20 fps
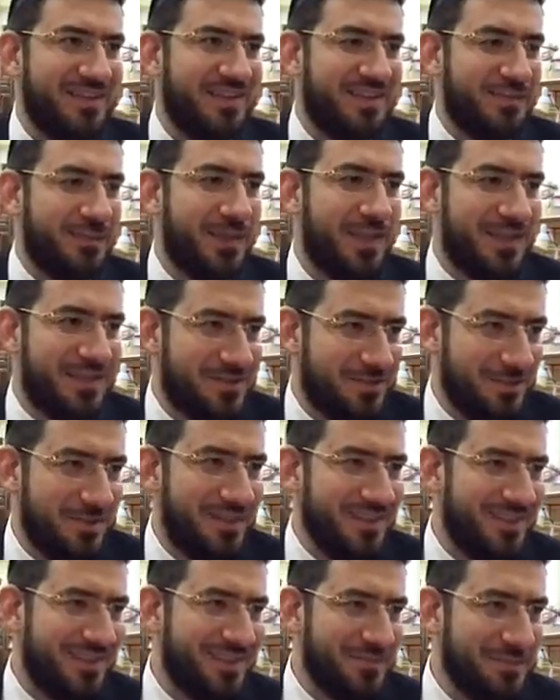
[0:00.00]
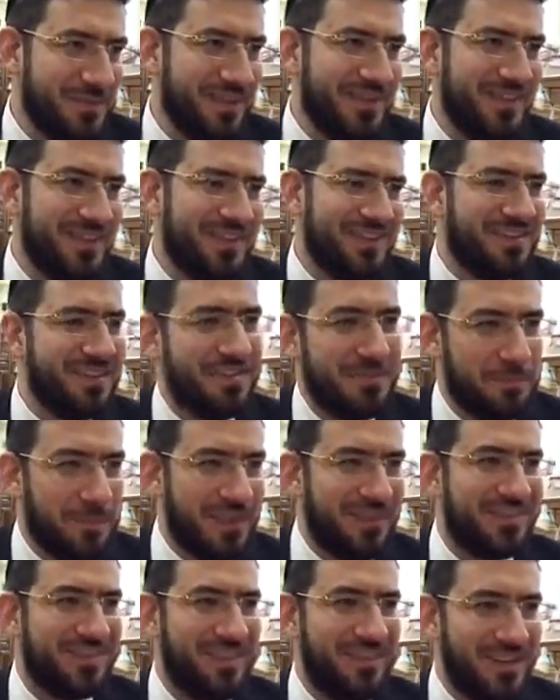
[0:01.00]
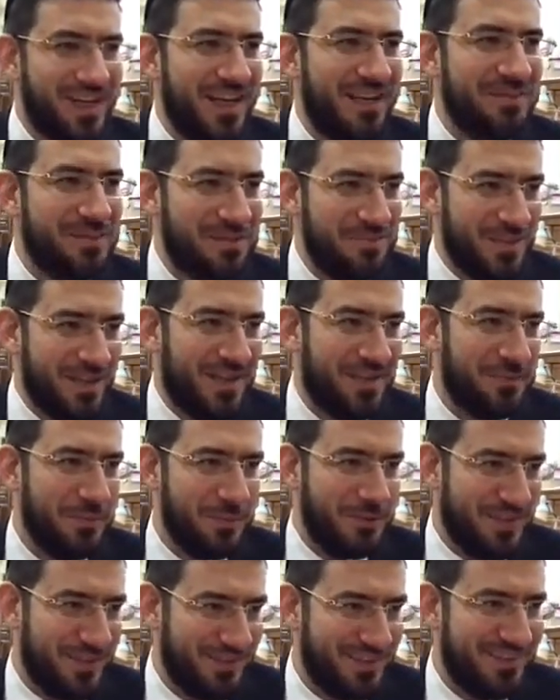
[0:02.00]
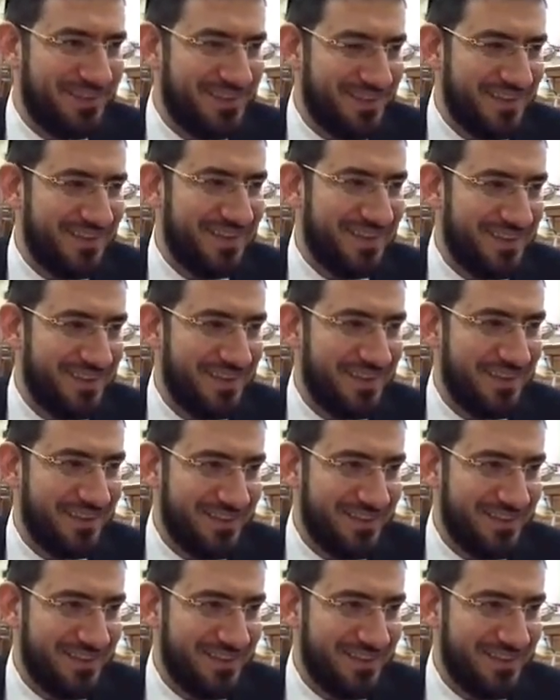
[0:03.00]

Здесь, в принципе, мы представляем себя, как будто это стена. Да.